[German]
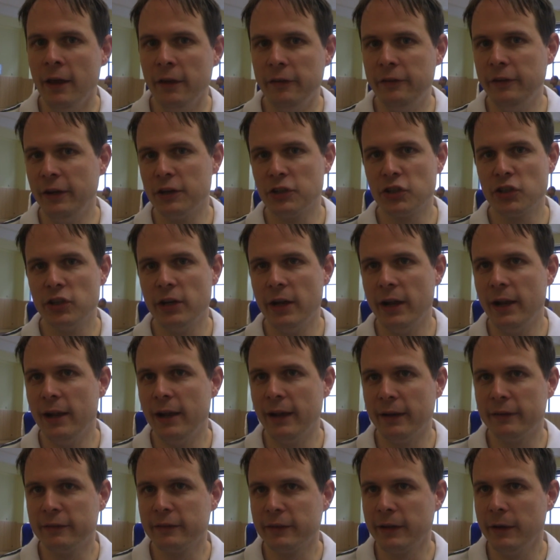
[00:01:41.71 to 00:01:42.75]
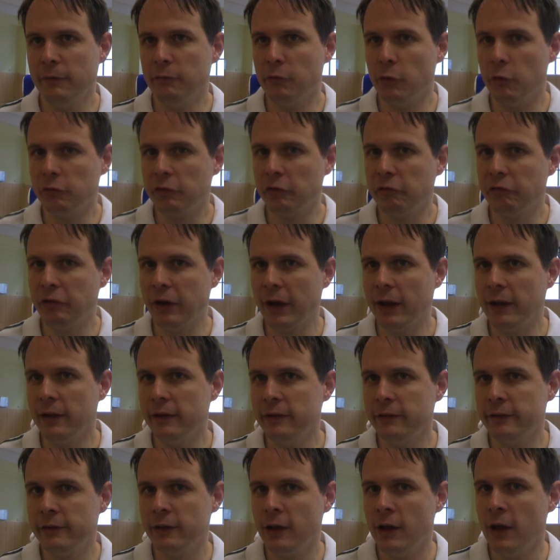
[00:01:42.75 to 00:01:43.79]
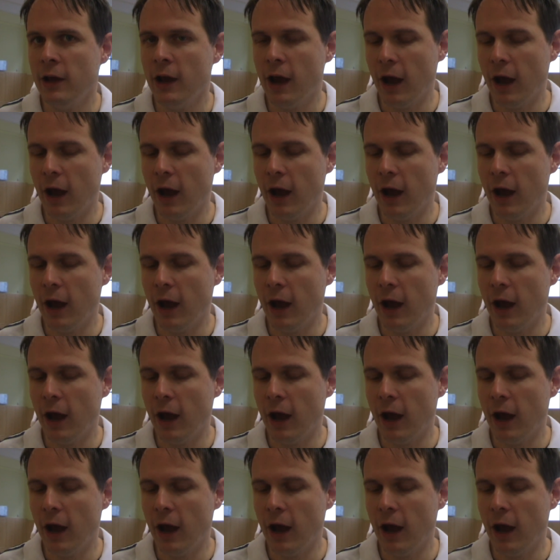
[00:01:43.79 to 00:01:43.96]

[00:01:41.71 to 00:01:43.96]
Sehr schnell, extrem wurfgefährlich.